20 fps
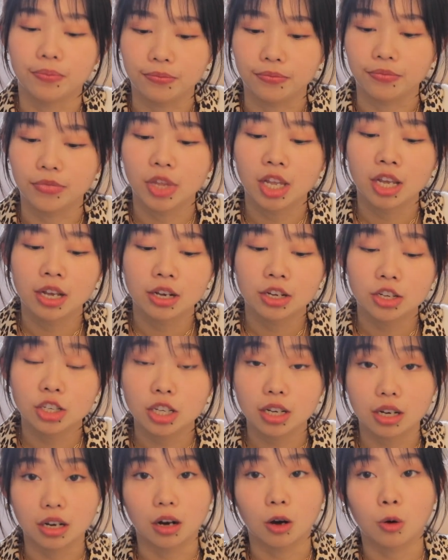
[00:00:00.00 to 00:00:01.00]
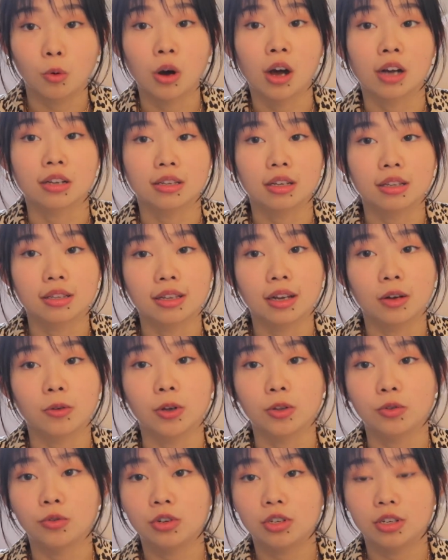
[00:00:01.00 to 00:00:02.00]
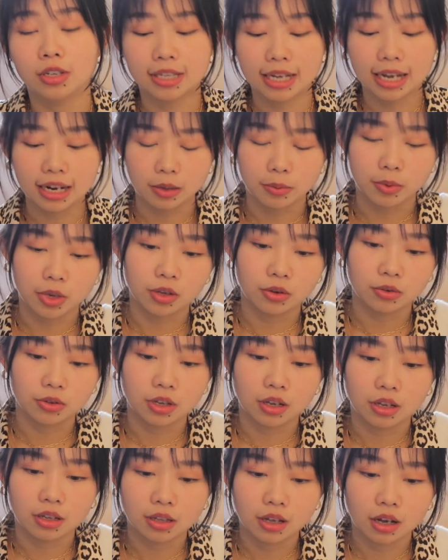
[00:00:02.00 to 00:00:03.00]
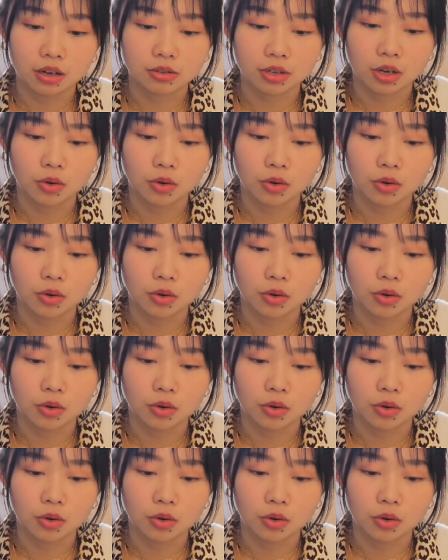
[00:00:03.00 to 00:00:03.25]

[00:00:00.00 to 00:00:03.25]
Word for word: 嗯，这个我好像在维多之家里面有听到